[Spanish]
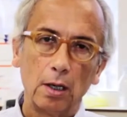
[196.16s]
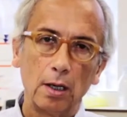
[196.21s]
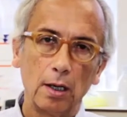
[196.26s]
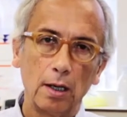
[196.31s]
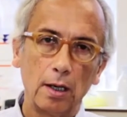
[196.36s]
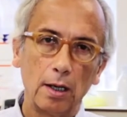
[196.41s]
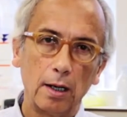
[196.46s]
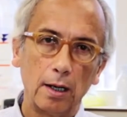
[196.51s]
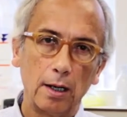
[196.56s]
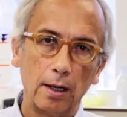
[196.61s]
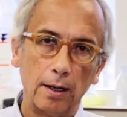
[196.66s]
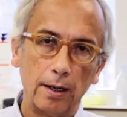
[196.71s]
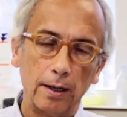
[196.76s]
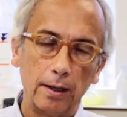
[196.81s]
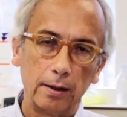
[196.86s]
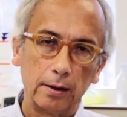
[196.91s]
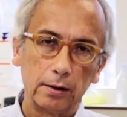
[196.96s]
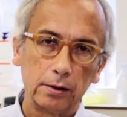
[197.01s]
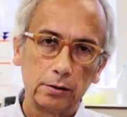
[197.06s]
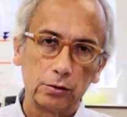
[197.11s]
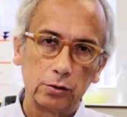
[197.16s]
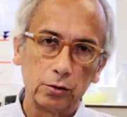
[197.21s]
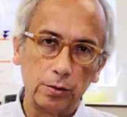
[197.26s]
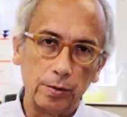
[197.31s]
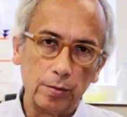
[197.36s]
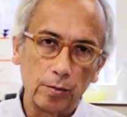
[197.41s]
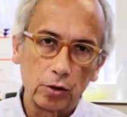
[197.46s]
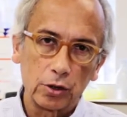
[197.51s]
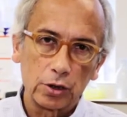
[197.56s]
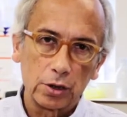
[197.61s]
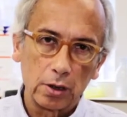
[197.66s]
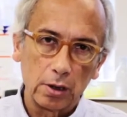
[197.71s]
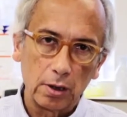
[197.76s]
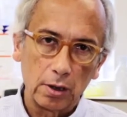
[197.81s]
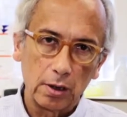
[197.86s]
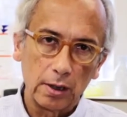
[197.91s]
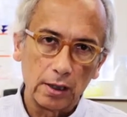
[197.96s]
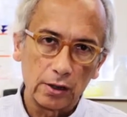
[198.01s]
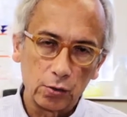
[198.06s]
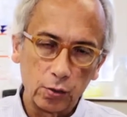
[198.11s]
ah, tuvimos
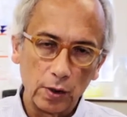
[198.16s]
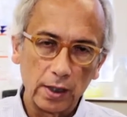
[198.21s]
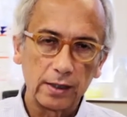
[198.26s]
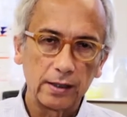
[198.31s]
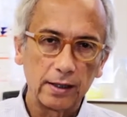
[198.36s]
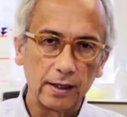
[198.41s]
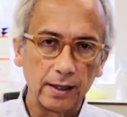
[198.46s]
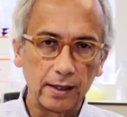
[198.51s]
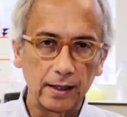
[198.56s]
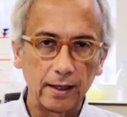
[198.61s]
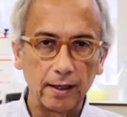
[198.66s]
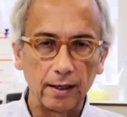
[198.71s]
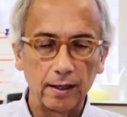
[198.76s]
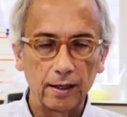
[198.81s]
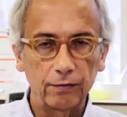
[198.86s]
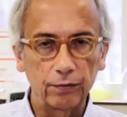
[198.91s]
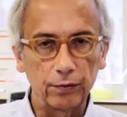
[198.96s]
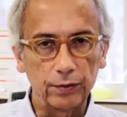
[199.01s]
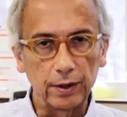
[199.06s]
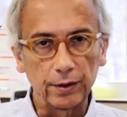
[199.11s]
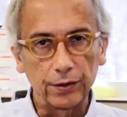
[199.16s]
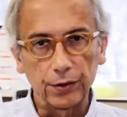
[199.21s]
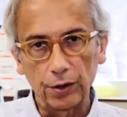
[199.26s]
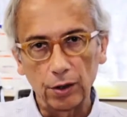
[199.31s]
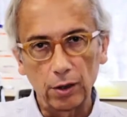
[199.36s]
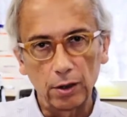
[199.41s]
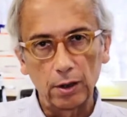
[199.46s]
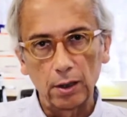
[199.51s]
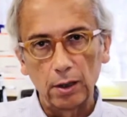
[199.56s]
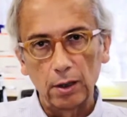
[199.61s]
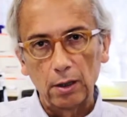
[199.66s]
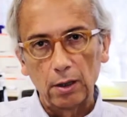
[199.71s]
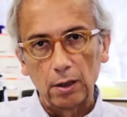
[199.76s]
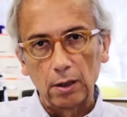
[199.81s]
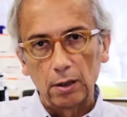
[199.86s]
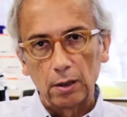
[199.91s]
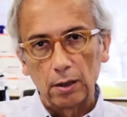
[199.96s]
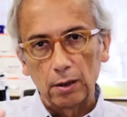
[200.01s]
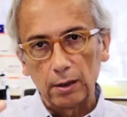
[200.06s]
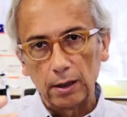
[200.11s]
la suerte de que la Fundación
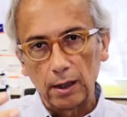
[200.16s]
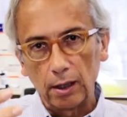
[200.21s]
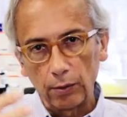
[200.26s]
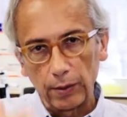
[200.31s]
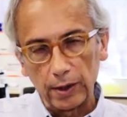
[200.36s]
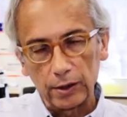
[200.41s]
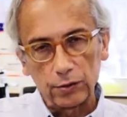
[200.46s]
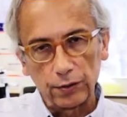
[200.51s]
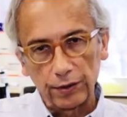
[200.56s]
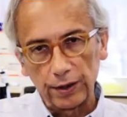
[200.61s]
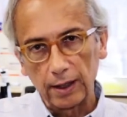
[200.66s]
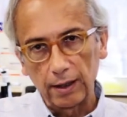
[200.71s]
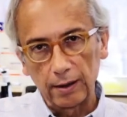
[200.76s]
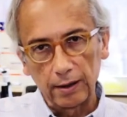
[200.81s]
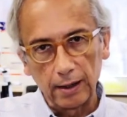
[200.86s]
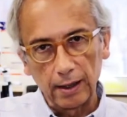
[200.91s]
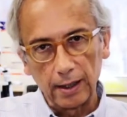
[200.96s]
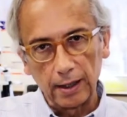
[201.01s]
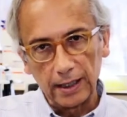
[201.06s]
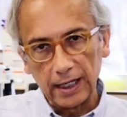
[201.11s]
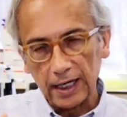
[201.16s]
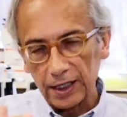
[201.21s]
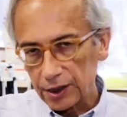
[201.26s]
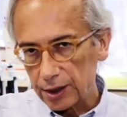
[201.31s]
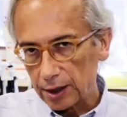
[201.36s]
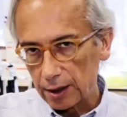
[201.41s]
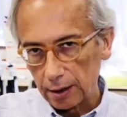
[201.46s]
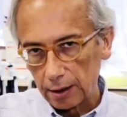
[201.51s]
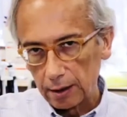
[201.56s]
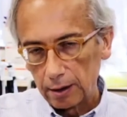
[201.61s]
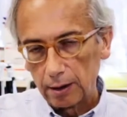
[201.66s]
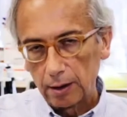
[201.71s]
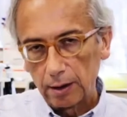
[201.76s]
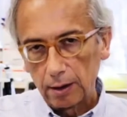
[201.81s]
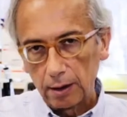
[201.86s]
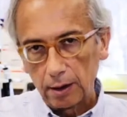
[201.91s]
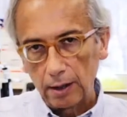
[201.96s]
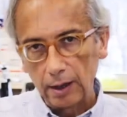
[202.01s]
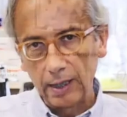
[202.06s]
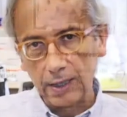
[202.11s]
de la Obra Social de la Caixa
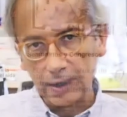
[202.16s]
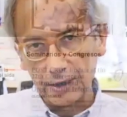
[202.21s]
y